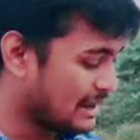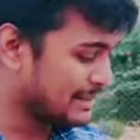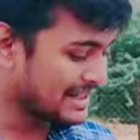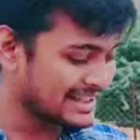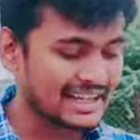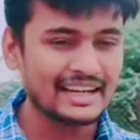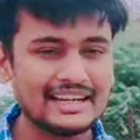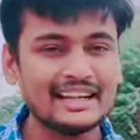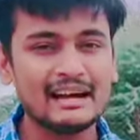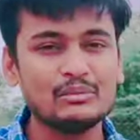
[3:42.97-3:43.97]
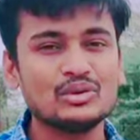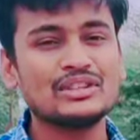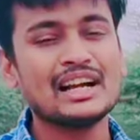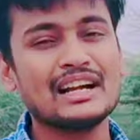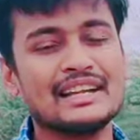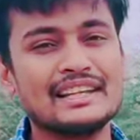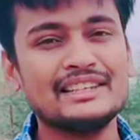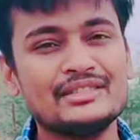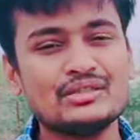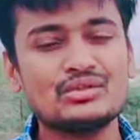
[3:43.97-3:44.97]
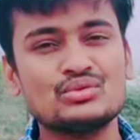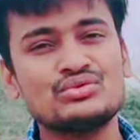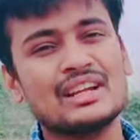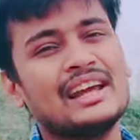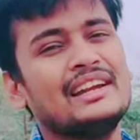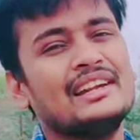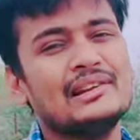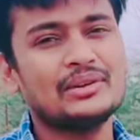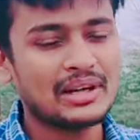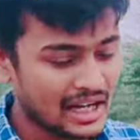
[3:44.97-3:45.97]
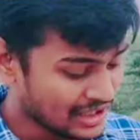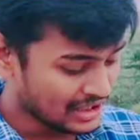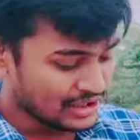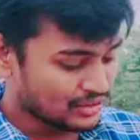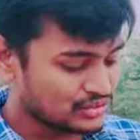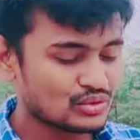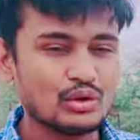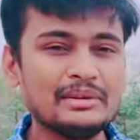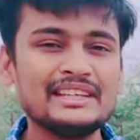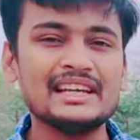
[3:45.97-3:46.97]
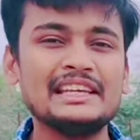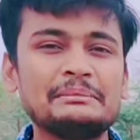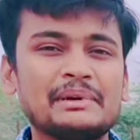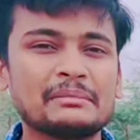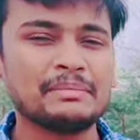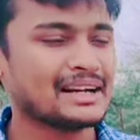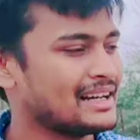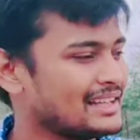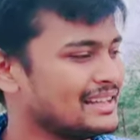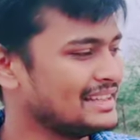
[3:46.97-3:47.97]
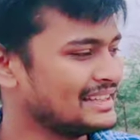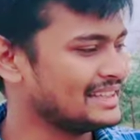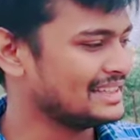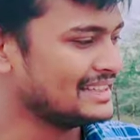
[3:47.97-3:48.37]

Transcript: यहाँ पर एक हैंडल है हम लोग क्या करेंगे ये जो दूसरा हैंडल होगा उसको भी यहीं पर पकड़ लेंगे